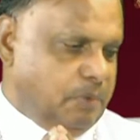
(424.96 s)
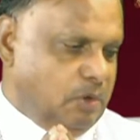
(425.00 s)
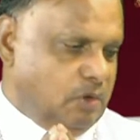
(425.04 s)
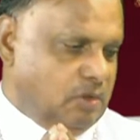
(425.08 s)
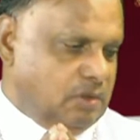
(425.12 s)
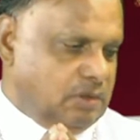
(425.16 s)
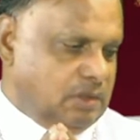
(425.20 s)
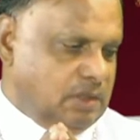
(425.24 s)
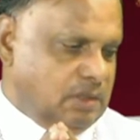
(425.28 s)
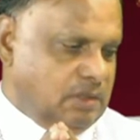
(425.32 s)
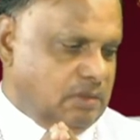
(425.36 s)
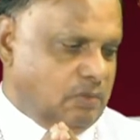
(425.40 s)
இப்போ
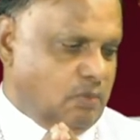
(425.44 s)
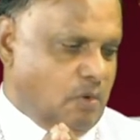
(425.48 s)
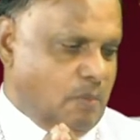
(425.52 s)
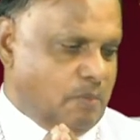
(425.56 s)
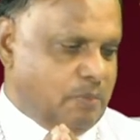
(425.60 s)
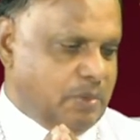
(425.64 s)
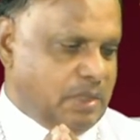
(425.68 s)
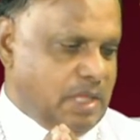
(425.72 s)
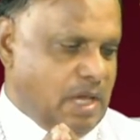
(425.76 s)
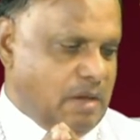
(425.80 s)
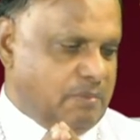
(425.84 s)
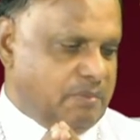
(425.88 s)
வந்து
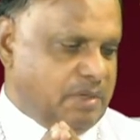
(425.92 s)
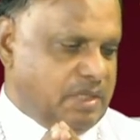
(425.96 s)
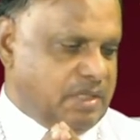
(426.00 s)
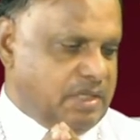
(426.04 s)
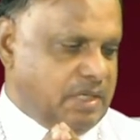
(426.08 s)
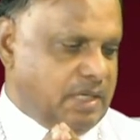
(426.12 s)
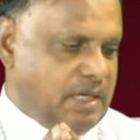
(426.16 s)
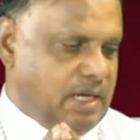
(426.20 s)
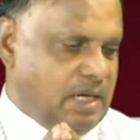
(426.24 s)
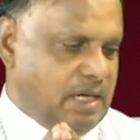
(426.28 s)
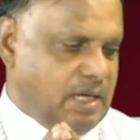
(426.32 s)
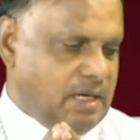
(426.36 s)
ஒன்பதாம்
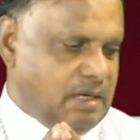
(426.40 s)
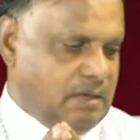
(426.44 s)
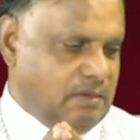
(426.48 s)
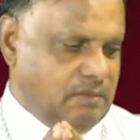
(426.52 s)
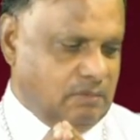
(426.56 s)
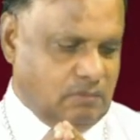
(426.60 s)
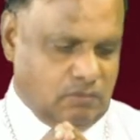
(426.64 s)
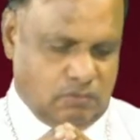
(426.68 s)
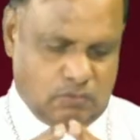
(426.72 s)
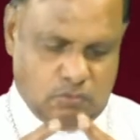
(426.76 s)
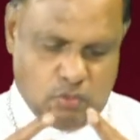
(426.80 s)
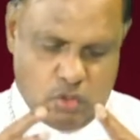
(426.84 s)

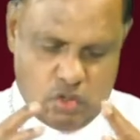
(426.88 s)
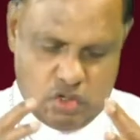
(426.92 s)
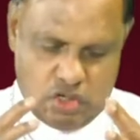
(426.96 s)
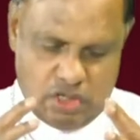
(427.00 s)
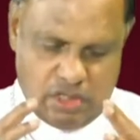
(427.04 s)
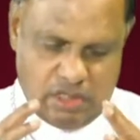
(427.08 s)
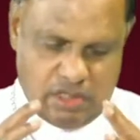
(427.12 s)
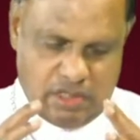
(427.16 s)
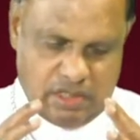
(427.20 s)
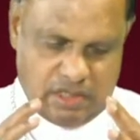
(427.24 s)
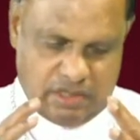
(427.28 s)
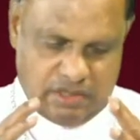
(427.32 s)
அதிகாரம்
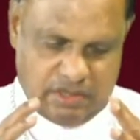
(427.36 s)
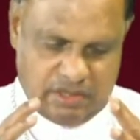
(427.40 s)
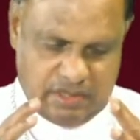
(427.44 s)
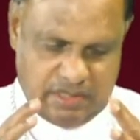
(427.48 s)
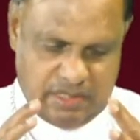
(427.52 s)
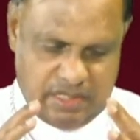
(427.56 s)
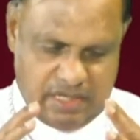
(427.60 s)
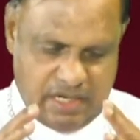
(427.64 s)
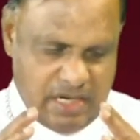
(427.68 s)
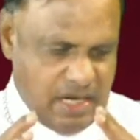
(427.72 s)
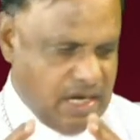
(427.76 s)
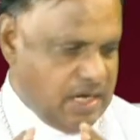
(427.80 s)

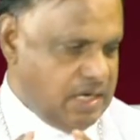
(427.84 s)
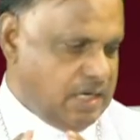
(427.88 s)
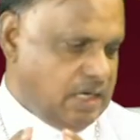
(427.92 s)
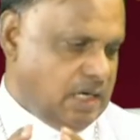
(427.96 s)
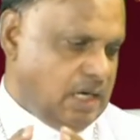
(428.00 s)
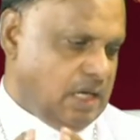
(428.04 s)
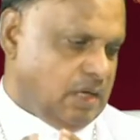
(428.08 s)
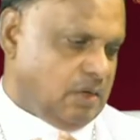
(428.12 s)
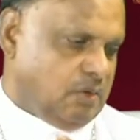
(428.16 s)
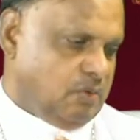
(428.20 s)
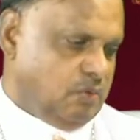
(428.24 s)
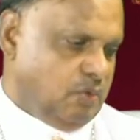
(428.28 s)
ஒன்றிலிருந்து
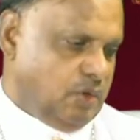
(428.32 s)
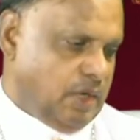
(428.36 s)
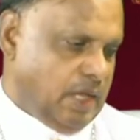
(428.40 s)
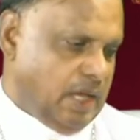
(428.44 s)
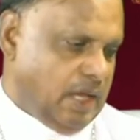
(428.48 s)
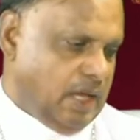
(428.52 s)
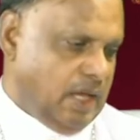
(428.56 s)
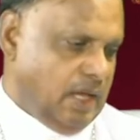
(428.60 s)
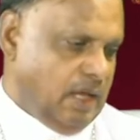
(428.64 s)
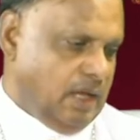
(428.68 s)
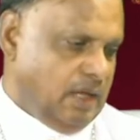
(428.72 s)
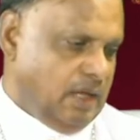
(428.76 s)
ஏழில் கூட